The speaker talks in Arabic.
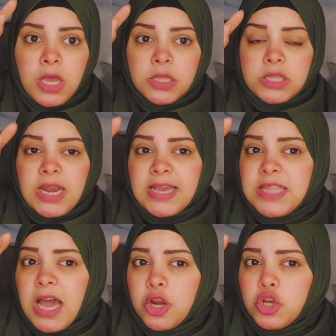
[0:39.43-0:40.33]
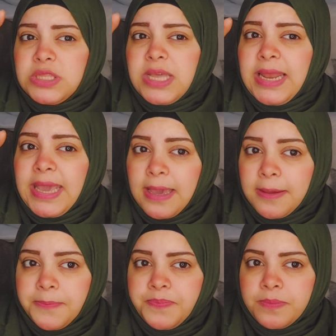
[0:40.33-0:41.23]
طلعت ارد
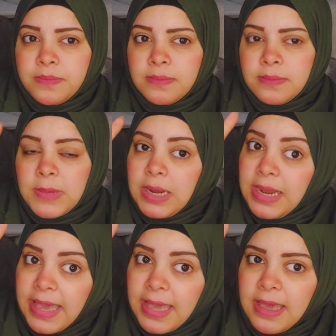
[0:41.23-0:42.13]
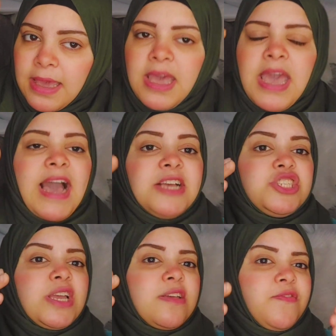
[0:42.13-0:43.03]
ليه ليه
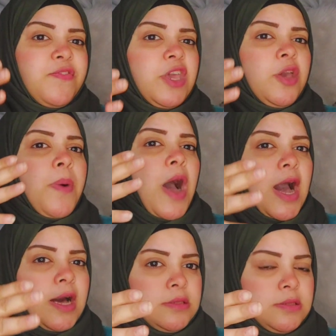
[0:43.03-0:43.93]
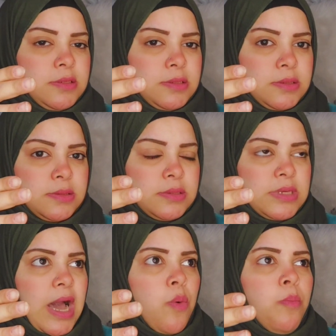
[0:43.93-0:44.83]
عشان في بعض
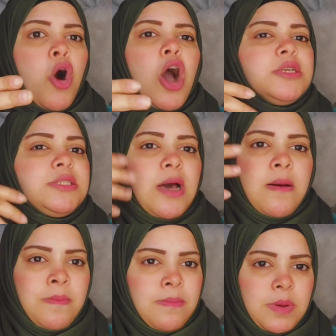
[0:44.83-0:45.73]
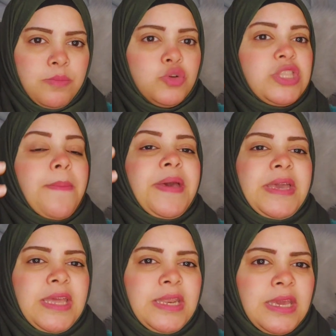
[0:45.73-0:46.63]
او معظم
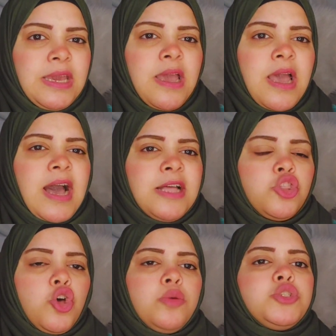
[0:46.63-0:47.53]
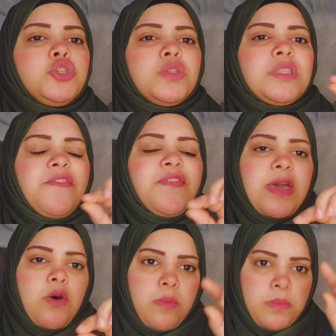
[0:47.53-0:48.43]
متابعيني عندهم سوء
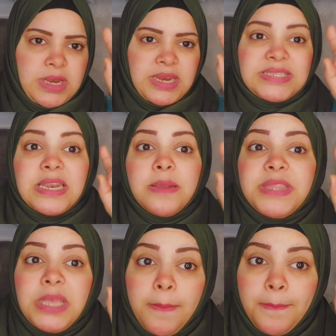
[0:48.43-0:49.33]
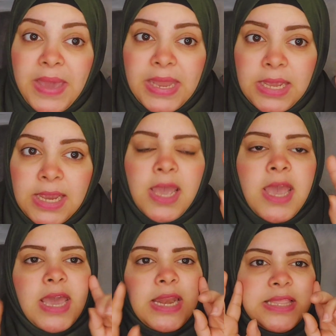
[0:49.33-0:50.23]
تفاهم الناس اللي بتحبني
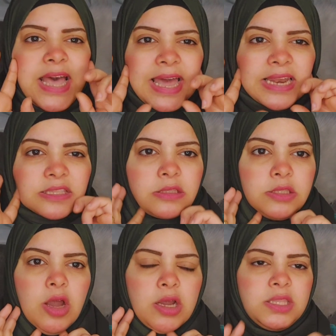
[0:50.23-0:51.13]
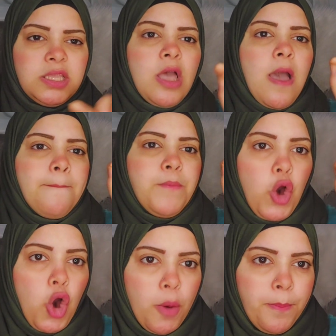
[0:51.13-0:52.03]
اللي دخلت انتقدت
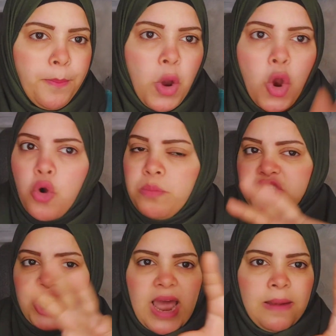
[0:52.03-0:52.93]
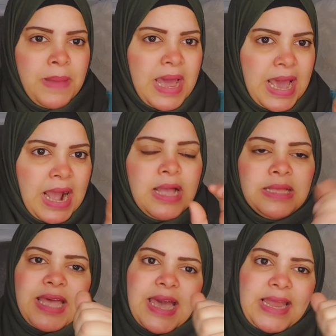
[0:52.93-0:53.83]
بحب ومش على الملأ
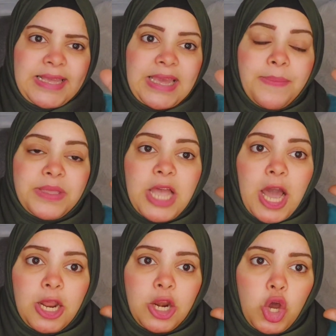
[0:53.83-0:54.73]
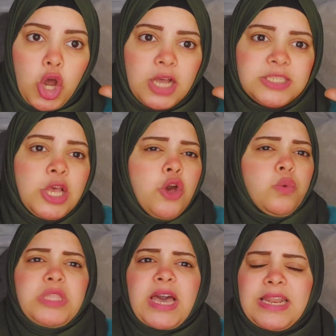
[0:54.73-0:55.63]
دخلت جابت على الخاص
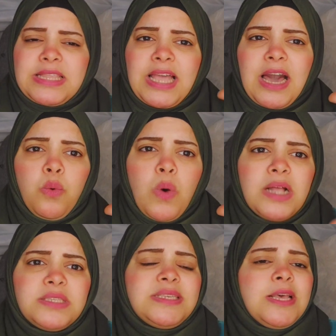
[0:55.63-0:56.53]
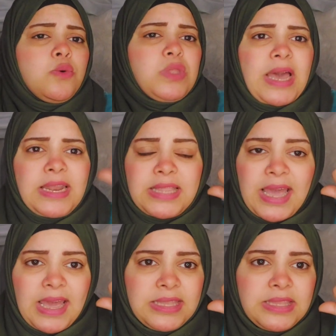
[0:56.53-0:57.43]
ودخلت لي على الواتس ودخلت لي
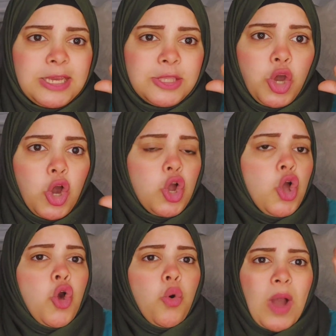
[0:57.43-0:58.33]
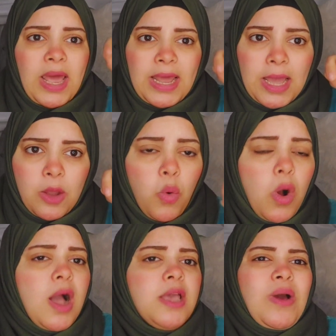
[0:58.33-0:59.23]
على التيك توك وعلى
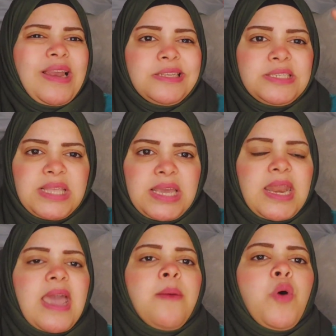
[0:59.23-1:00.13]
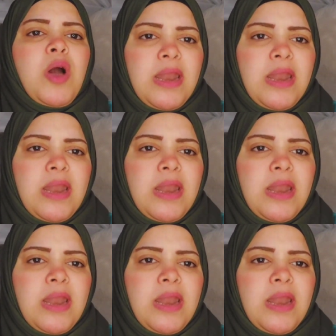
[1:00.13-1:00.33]
كواي وعلى الانستجرام وعلى